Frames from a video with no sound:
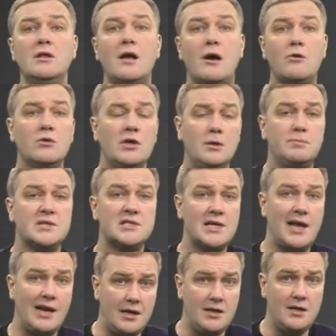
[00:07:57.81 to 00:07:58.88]
народа и
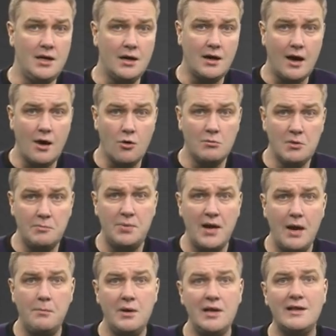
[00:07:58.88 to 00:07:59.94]
посолиднее хоромы
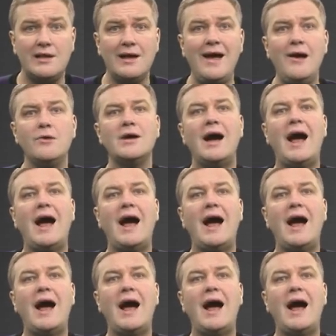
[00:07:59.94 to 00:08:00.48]
приобретают,